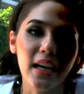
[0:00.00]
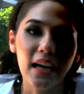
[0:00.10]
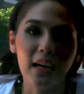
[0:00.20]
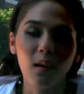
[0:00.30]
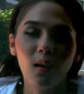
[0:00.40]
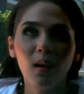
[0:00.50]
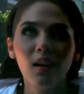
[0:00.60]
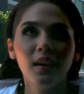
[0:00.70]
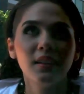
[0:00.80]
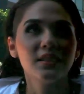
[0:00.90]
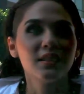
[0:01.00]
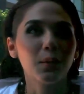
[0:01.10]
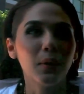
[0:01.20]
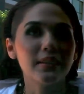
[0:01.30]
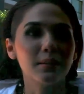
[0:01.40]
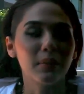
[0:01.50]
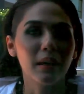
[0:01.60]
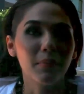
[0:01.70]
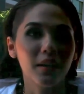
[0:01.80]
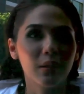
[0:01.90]
นะคะ ก็เชื่อว่าสำห
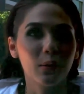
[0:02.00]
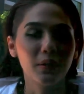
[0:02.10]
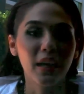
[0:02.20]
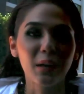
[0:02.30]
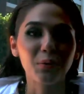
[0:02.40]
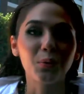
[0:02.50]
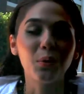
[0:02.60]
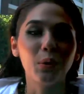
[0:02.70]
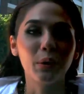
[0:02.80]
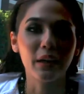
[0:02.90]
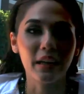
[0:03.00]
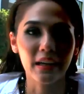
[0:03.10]
รับคนไทยทุกๆคนนะ